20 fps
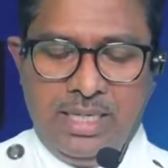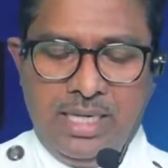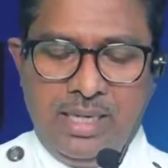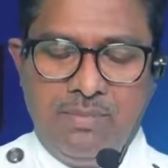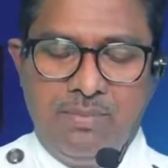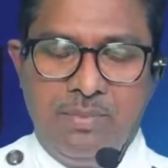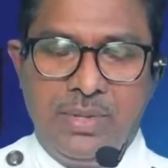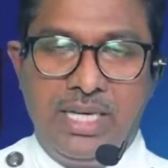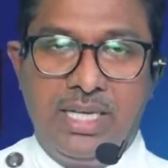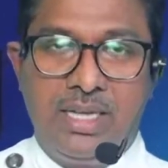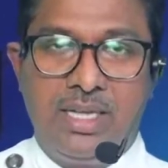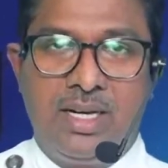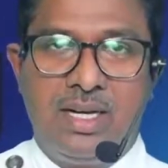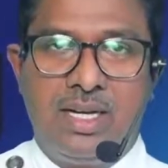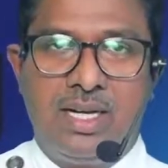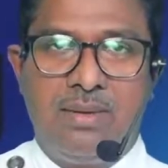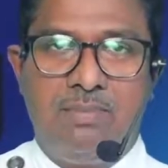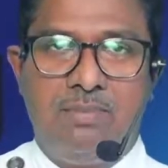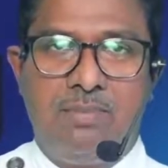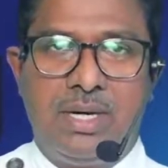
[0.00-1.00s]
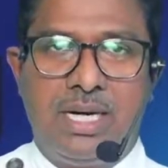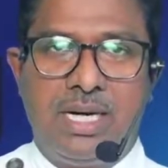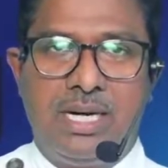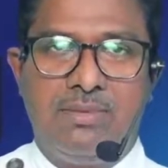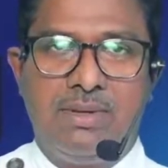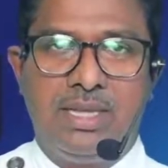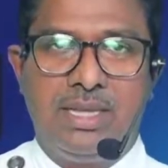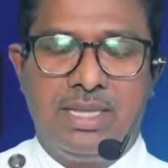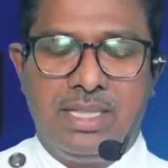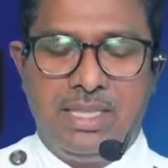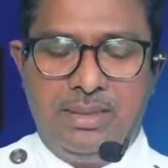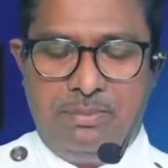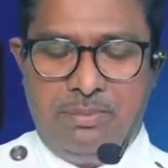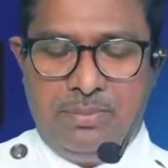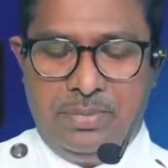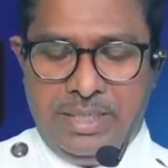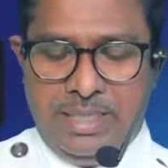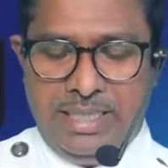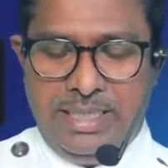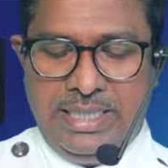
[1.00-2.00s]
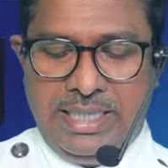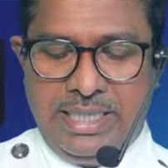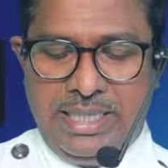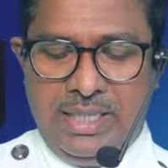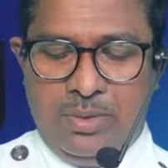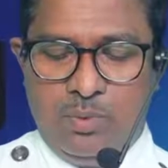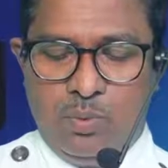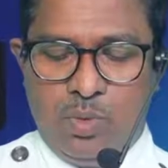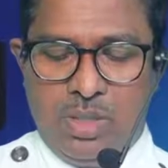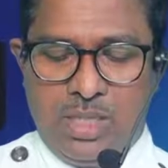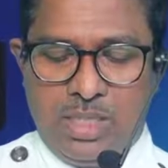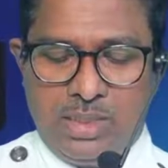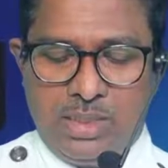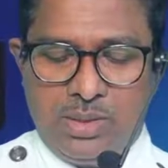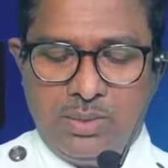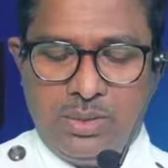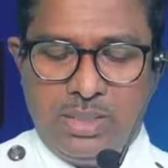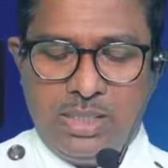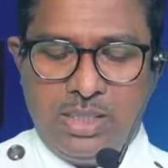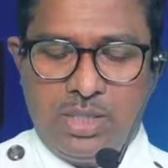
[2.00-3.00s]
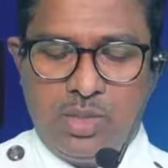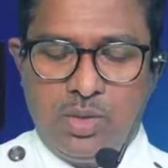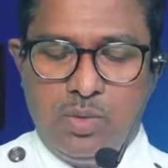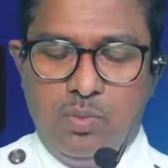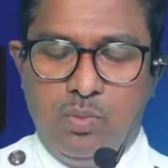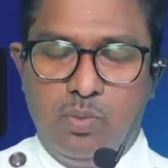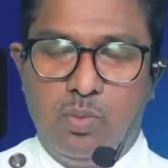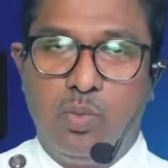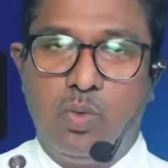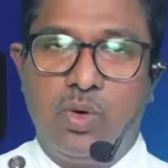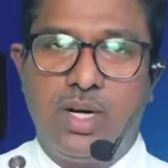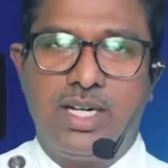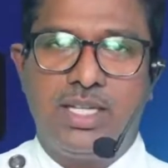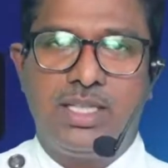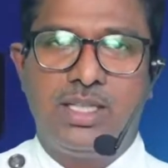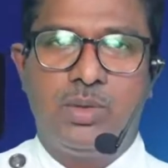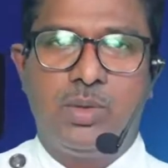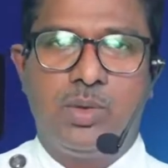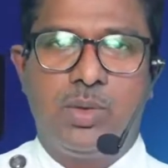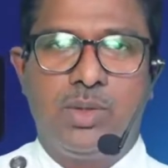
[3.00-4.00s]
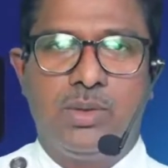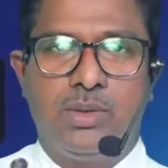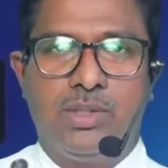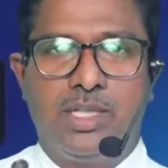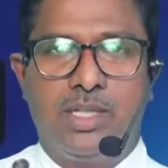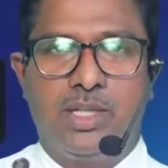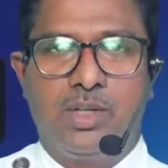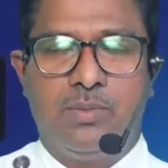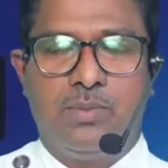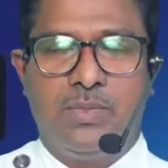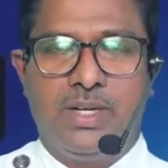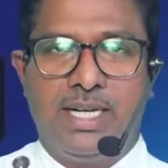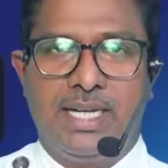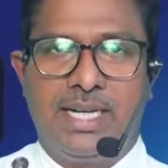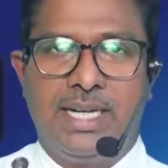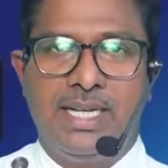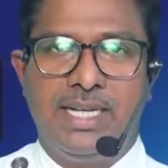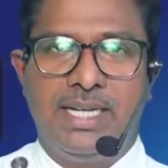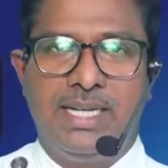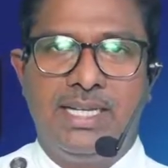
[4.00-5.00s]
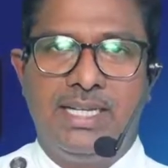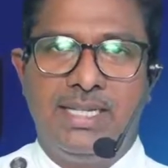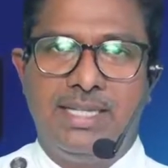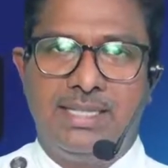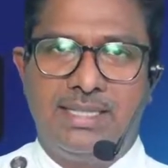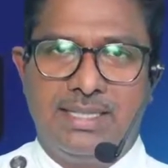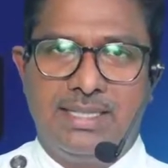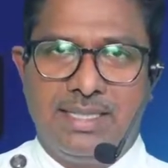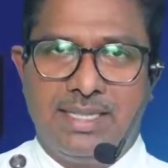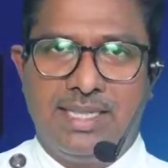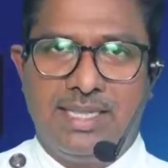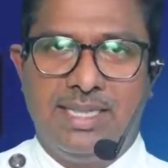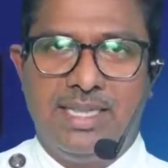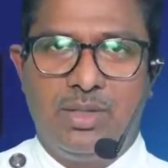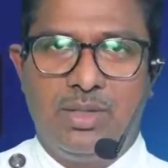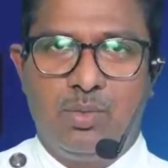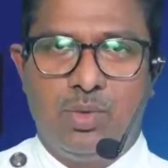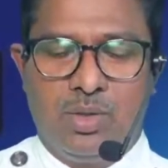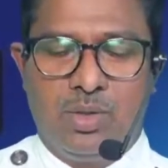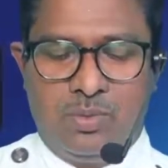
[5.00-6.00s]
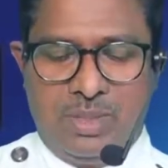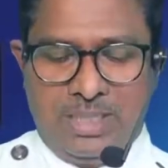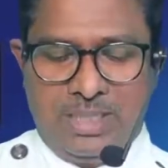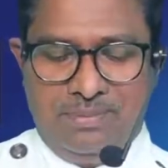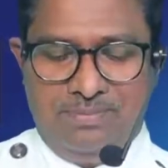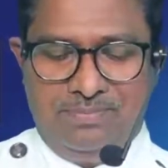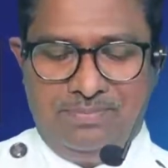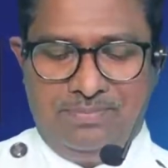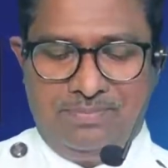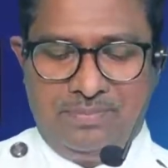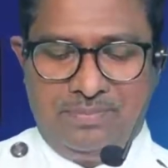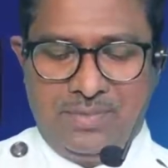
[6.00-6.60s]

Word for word: நம் மீதான பாவத்தின் பிடியை உணர்த்துவதற்கும் உணர்ந்து கொள்வதற்குமான சிறந்த உருவகம்